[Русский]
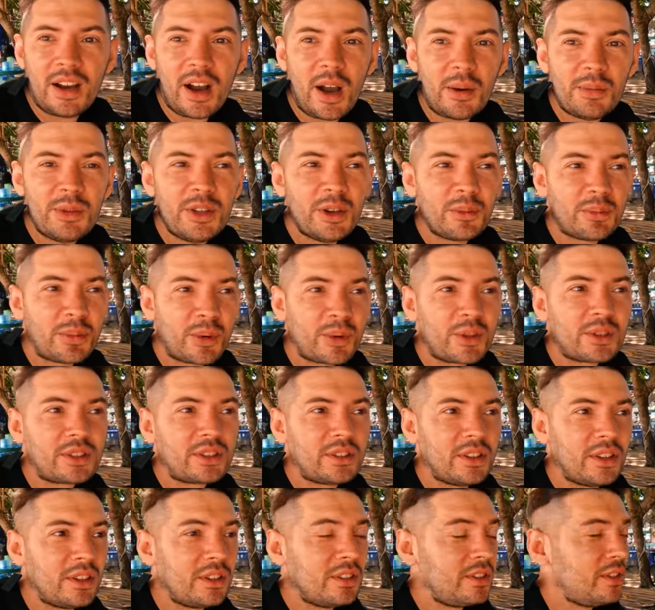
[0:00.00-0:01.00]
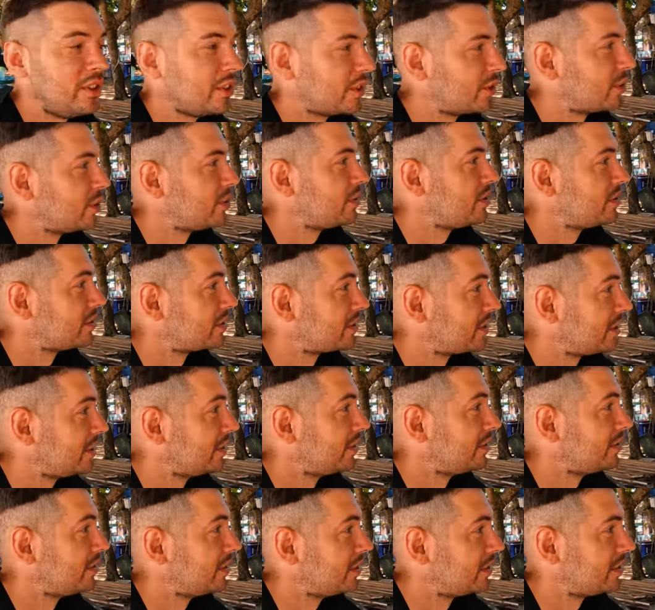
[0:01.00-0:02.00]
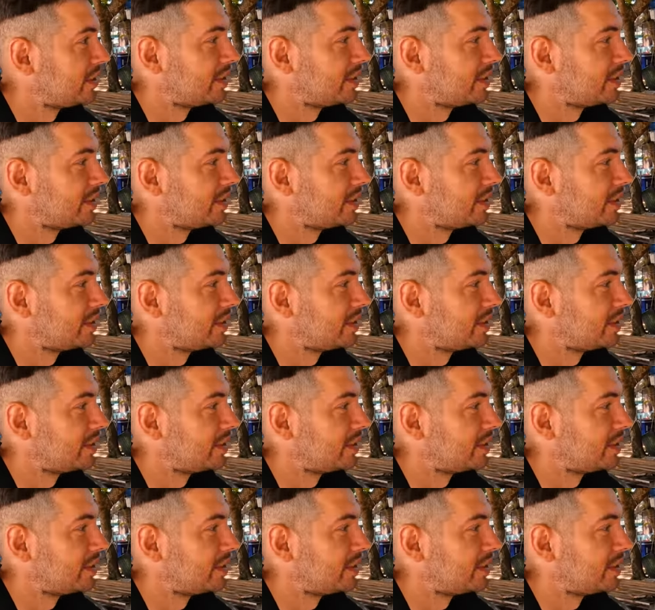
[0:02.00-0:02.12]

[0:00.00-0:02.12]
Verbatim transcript: А мне просто никто не скидывает.